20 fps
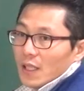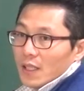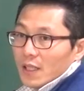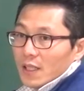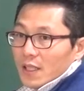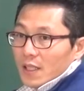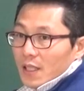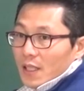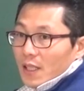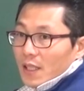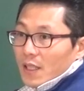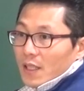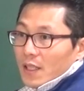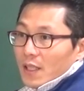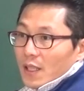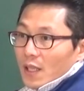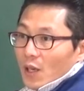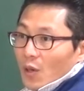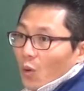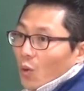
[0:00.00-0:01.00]
안 그러니?
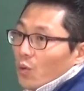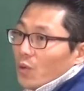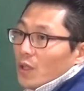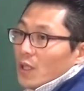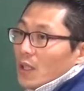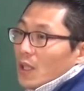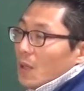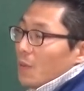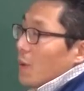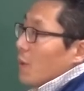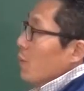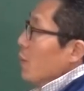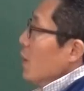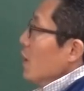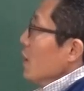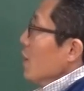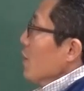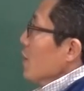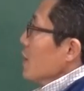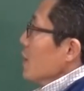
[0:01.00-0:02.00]
only 다음에 뭐가
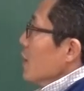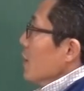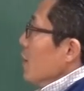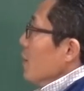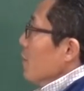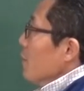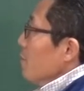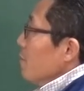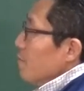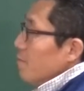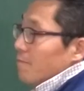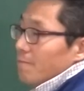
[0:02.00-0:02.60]
나왔어요?